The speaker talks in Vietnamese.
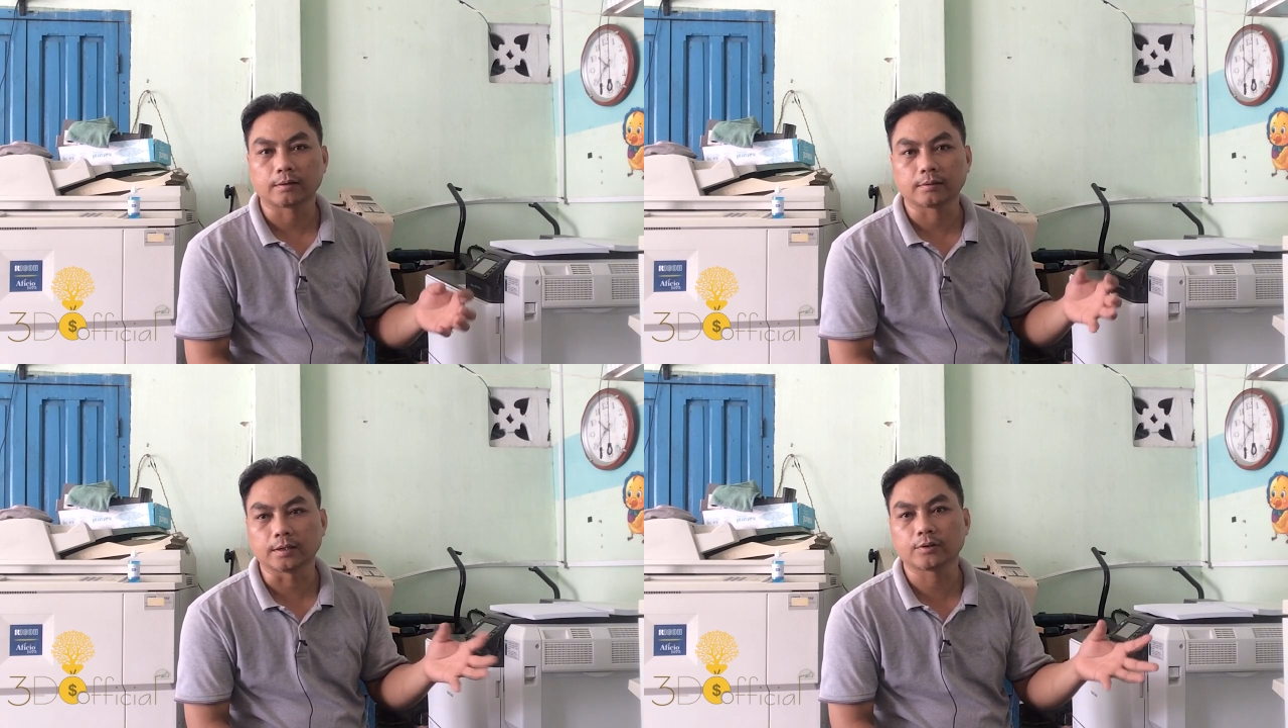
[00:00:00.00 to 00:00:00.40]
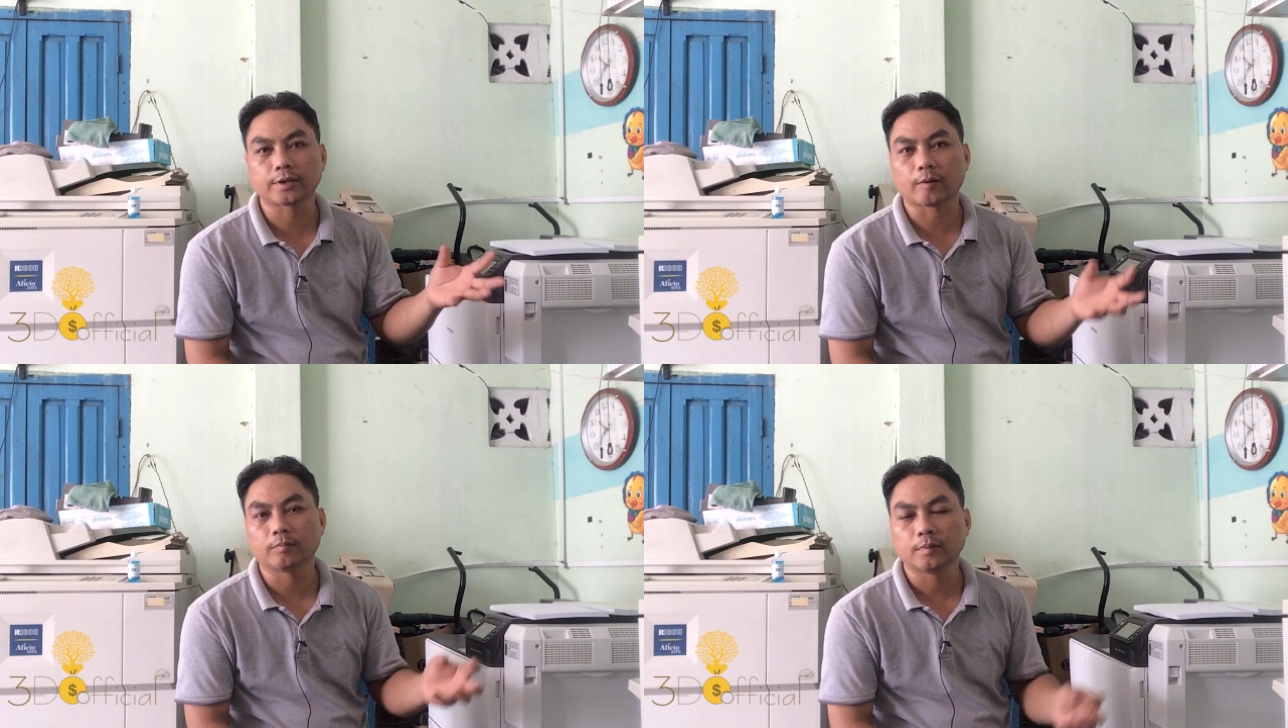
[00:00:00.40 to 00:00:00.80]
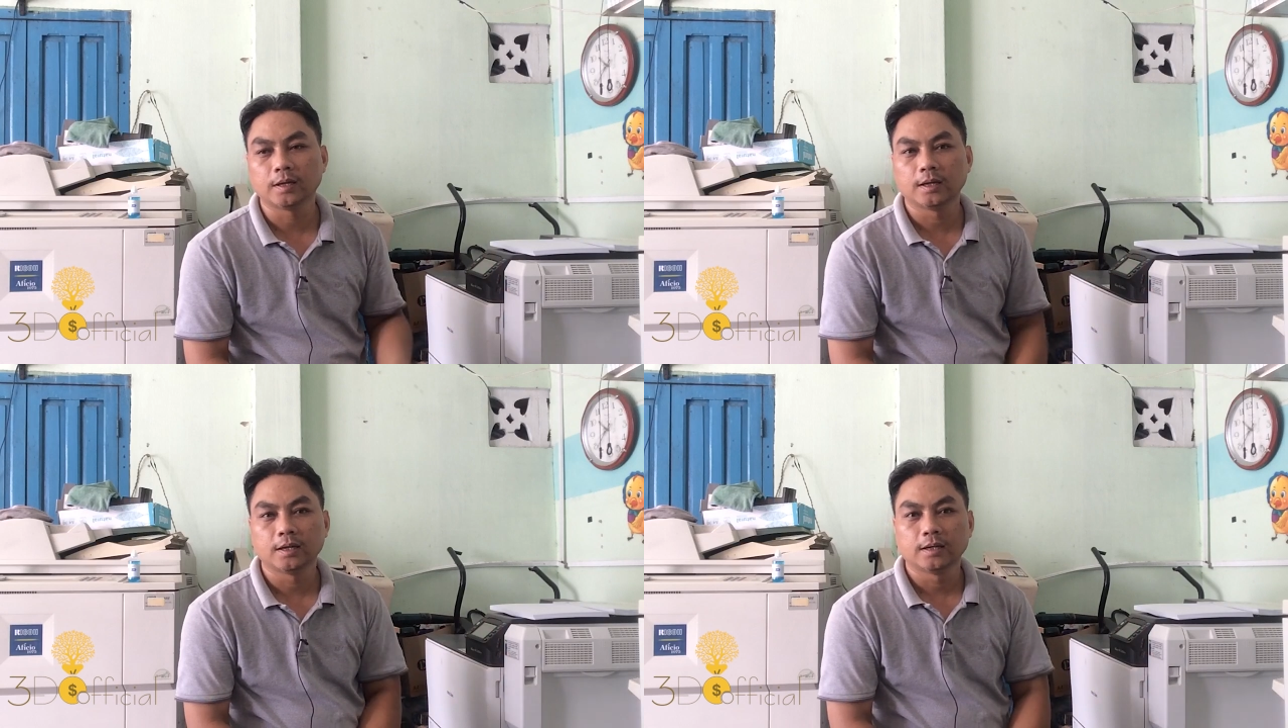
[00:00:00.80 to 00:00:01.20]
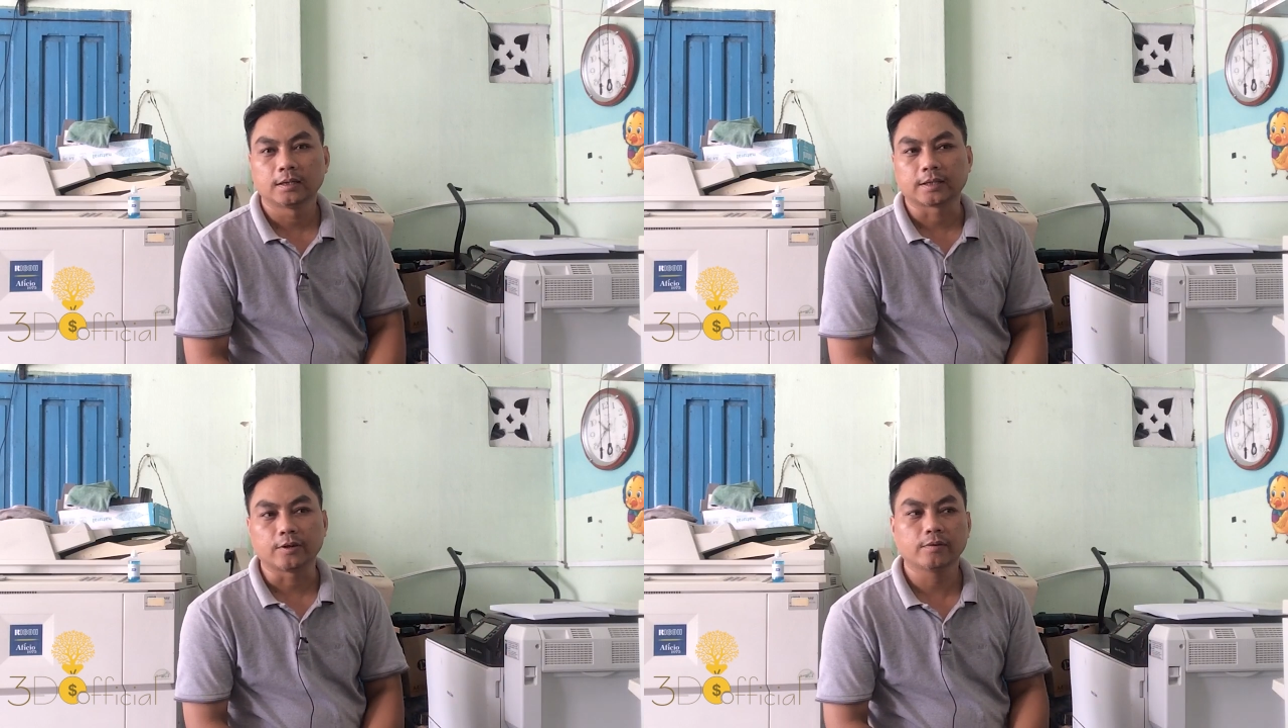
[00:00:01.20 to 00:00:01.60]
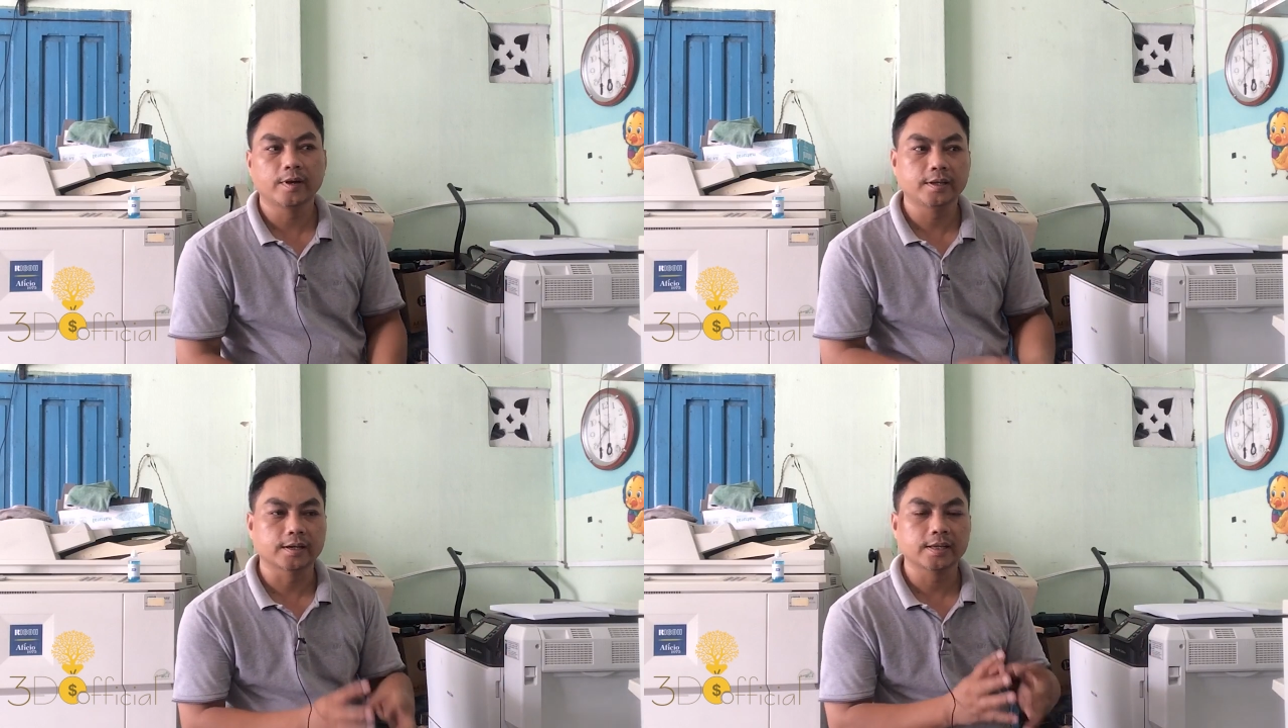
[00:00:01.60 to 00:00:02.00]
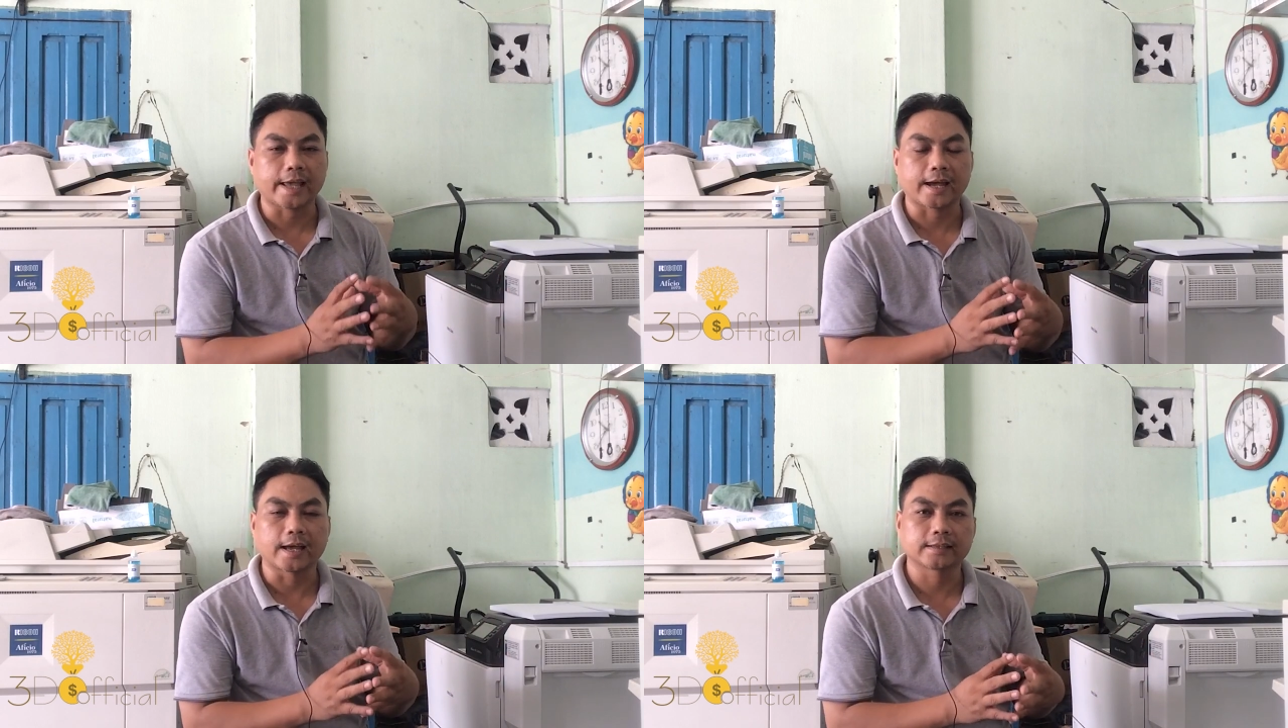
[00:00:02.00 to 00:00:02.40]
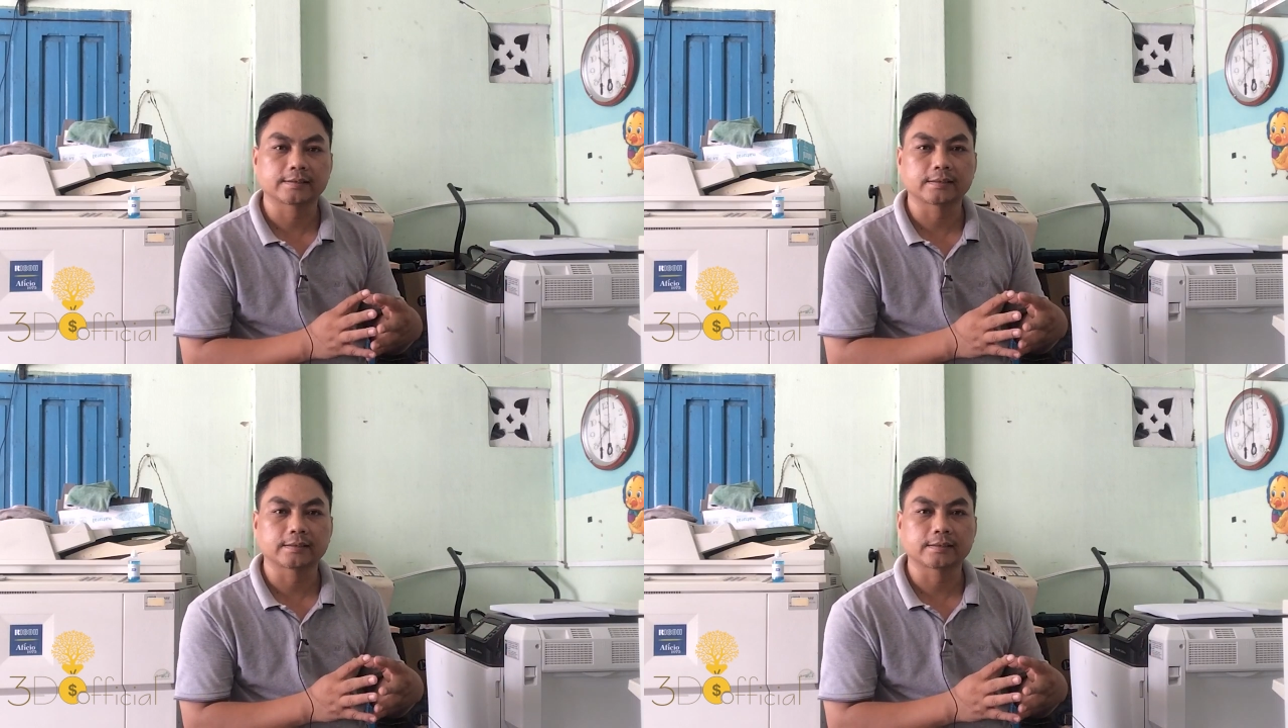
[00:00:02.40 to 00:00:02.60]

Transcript: những con nhông. Thì đối với những cái dạng hệ